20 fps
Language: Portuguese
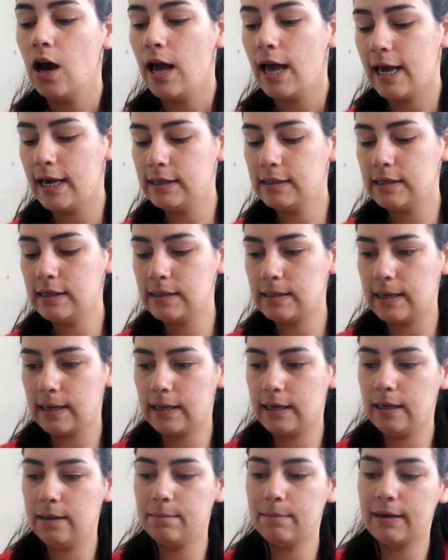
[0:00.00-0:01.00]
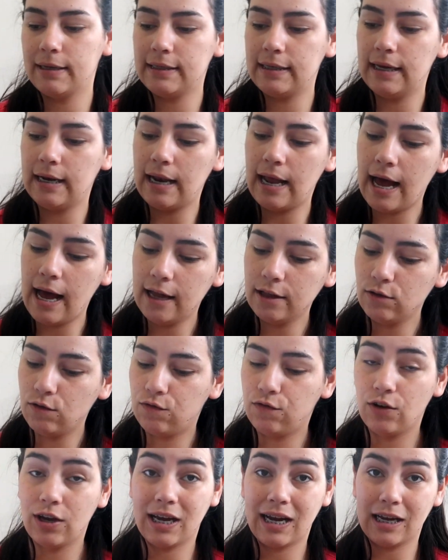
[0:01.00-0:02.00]
Esses aqui matelado
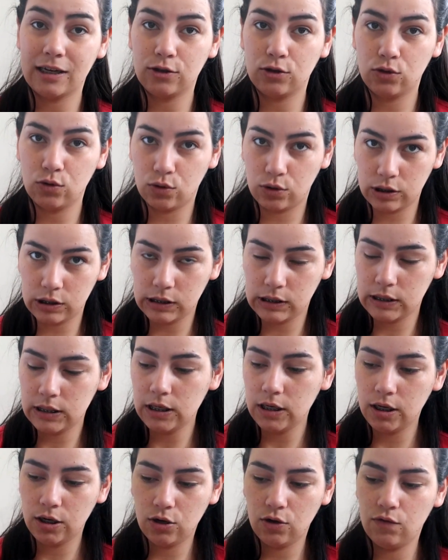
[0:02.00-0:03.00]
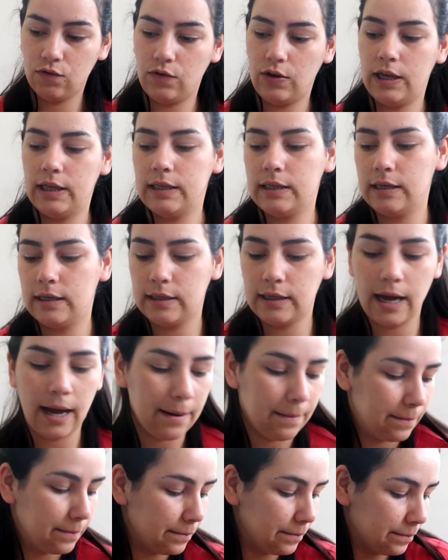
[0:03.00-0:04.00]
foi R$ 14,90, tá?